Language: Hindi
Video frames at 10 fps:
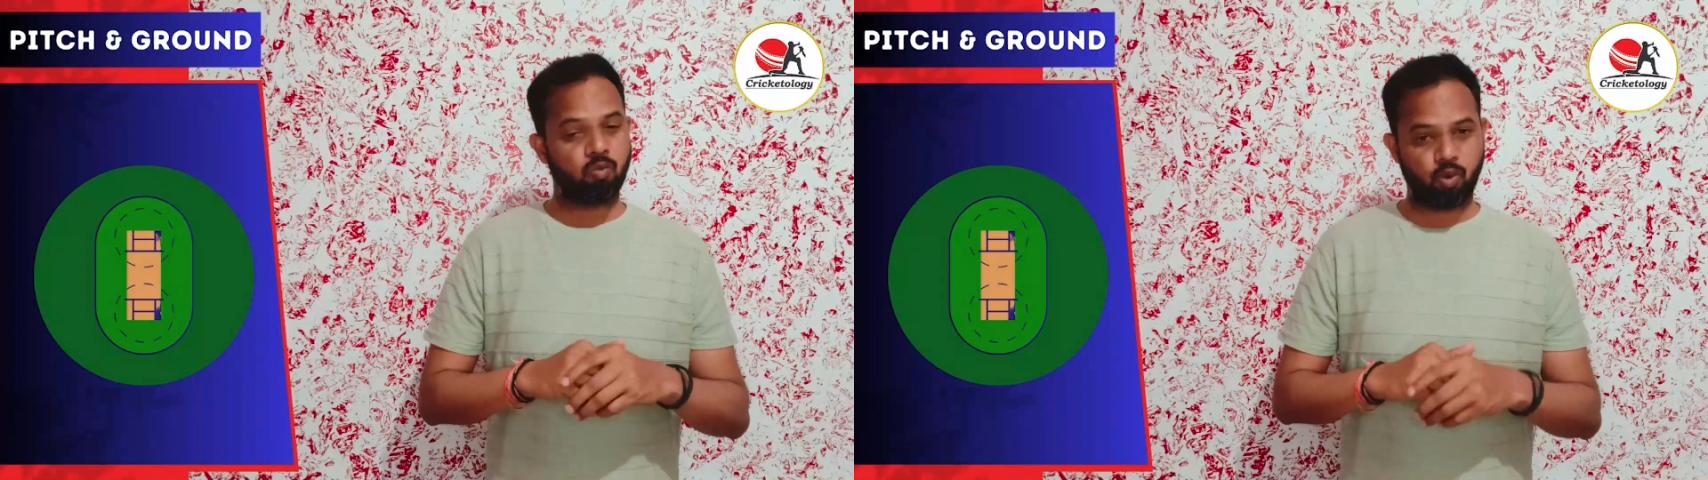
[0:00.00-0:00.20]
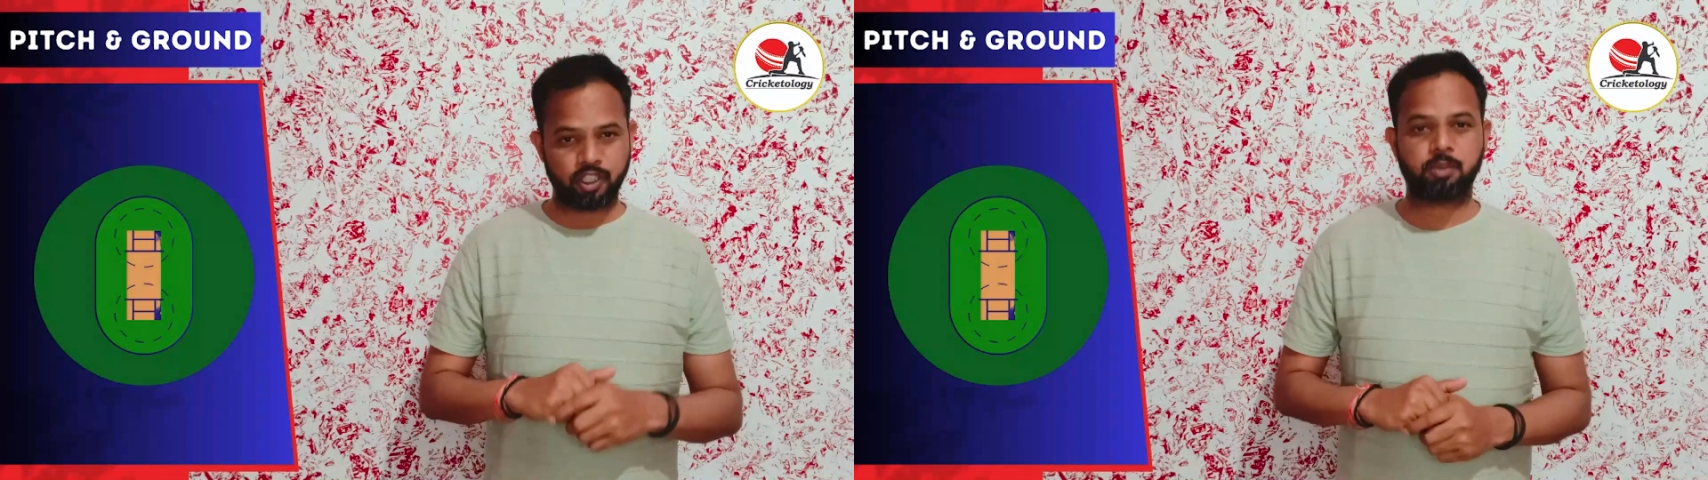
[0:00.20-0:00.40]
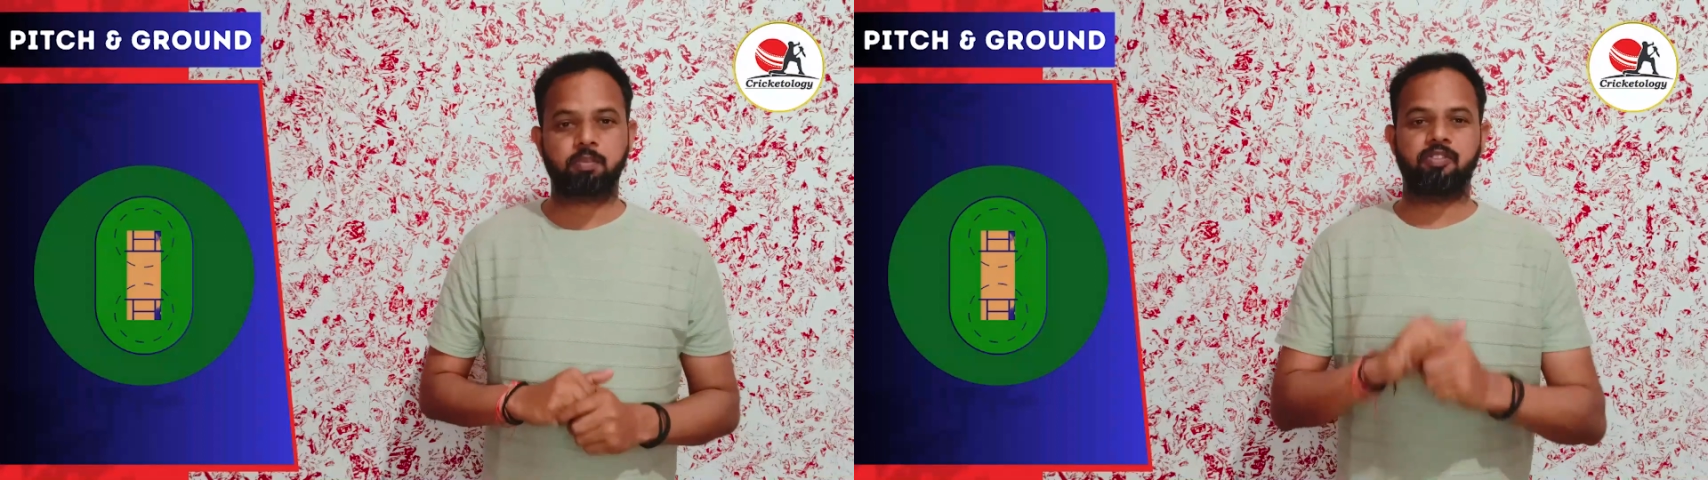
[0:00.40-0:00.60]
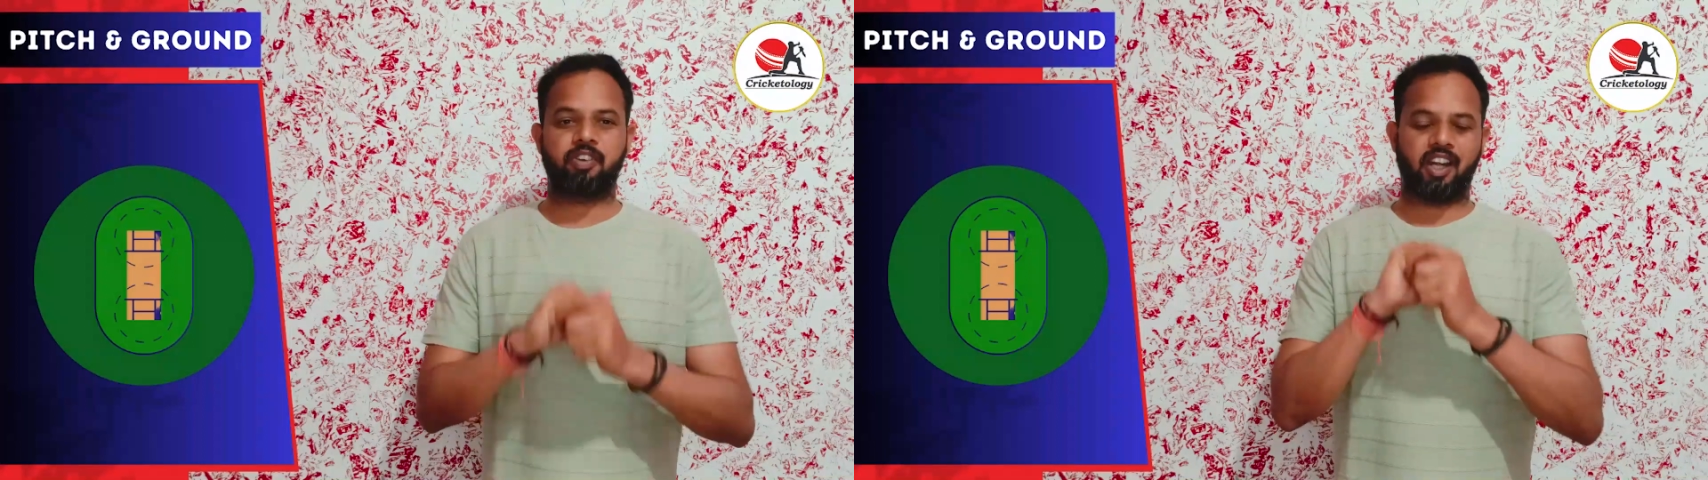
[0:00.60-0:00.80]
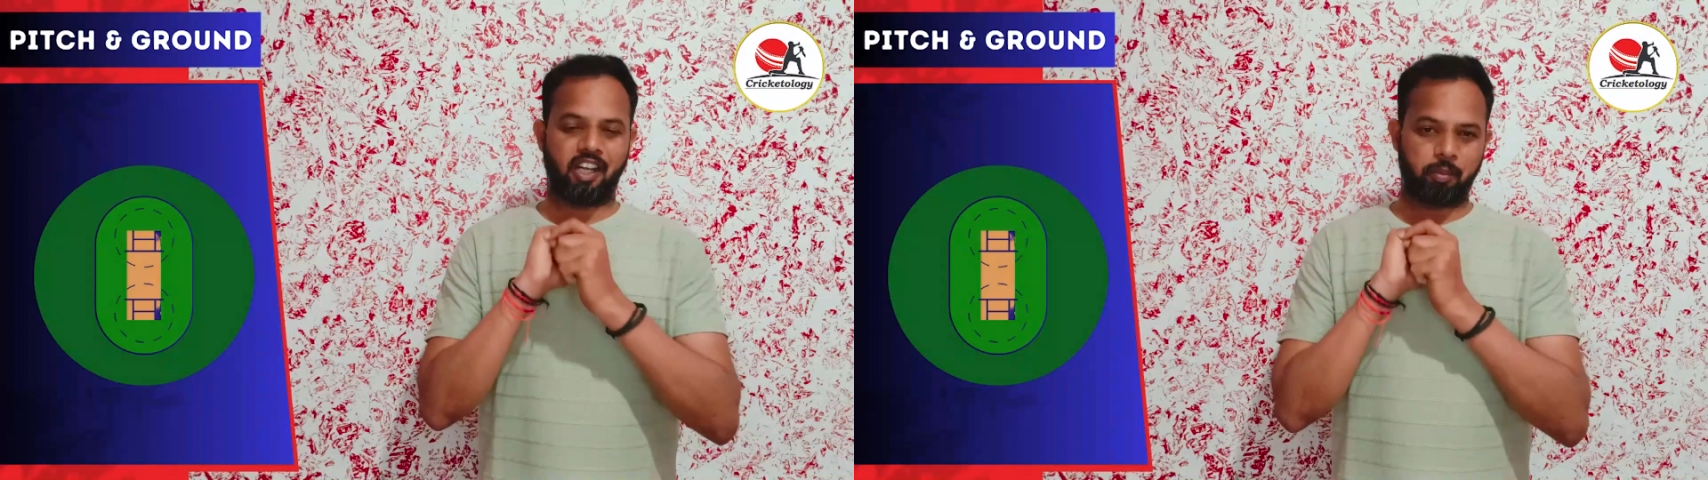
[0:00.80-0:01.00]
वो स्पिन
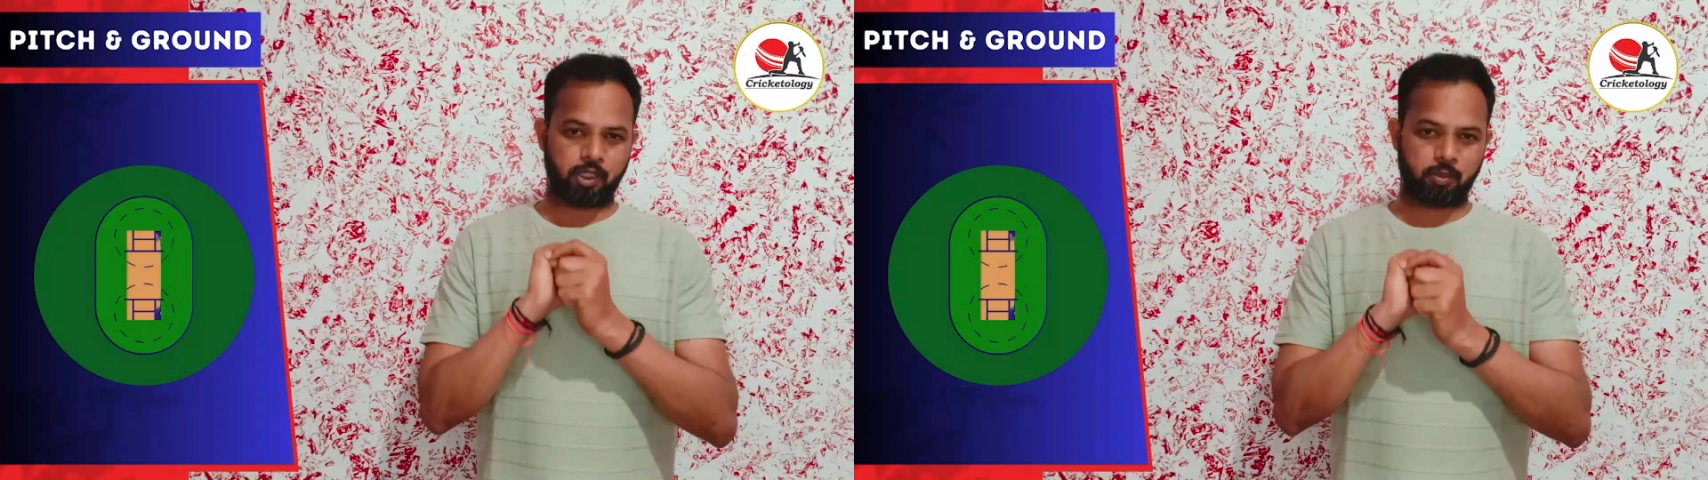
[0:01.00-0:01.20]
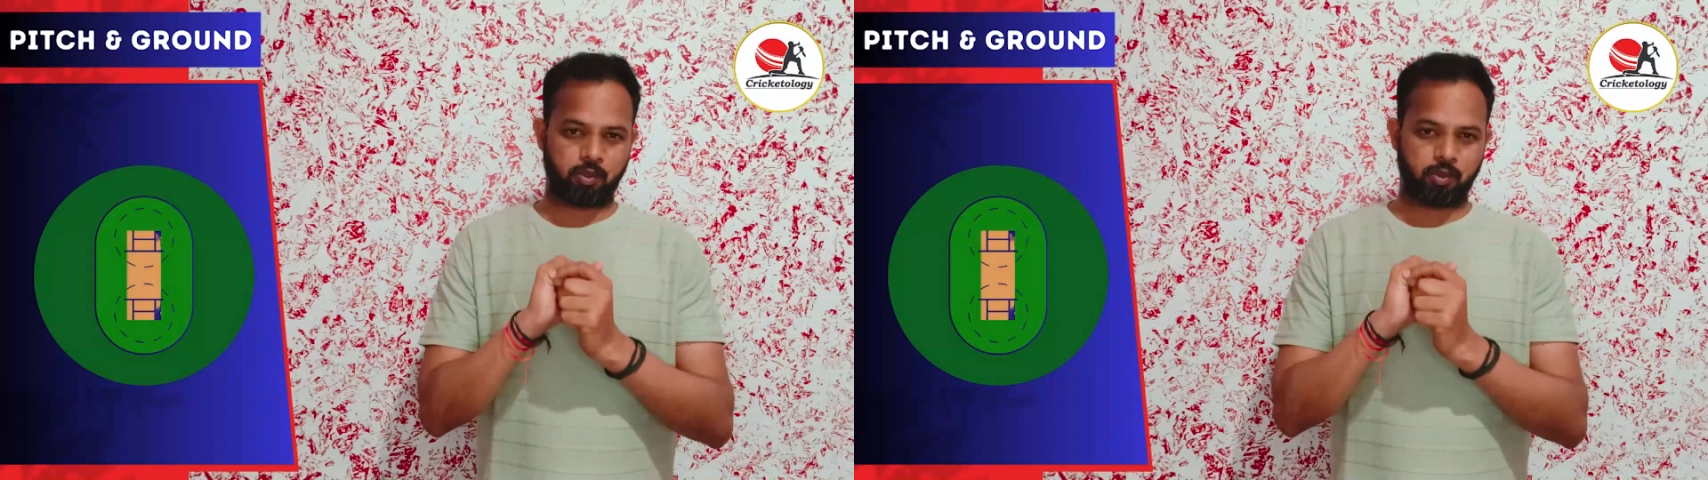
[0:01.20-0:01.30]
फ्रेंडली पिच